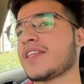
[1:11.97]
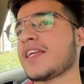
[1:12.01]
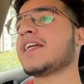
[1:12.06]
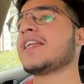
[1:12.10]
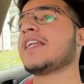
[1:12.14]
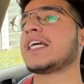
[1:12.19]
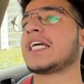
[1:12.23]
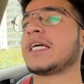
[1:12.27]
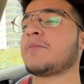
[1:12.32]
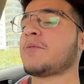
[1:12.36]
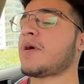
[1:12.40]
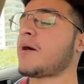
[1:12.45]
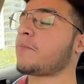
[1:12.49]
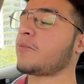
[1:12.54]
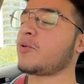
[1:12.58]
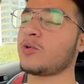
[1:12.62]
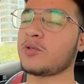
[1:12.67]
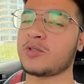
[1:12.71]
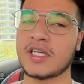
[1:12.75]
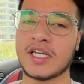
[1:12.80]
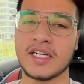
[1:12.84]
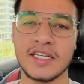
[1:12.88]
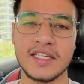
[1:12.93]
लेकिन मैं आपको
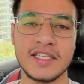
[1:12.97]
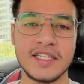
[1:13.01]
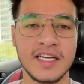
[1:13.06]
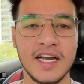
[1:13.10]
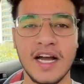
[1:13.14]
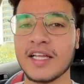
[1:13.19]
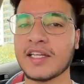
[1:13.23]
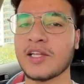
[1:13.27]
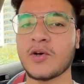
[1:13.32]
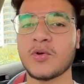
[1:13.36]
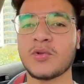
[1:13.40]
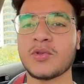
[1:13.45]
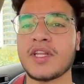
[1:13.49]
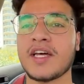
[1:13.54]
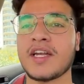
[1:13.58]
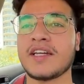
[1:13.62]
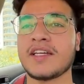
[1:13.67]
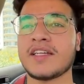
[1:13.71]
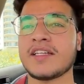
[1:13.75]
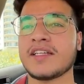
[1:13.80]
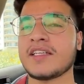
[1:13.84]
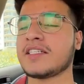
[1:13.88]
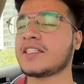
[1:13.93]
चल के दिखाता हूँ अंदर
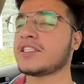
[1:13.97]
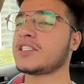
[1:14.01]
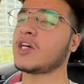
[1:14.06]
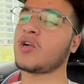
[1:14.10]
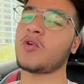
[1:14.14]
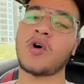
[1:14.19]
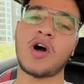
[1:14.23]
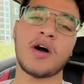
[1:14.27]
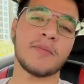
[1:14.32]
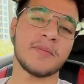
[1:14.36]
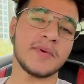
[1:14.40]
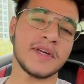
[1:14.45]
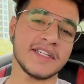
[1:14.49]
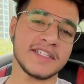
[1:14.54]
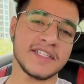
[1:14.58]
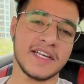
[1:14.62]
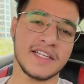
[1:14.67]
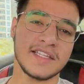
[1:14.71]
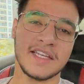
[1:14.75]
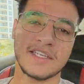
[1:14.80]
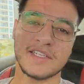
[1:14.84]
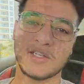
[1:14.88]
चलो आप मेरे साथ आ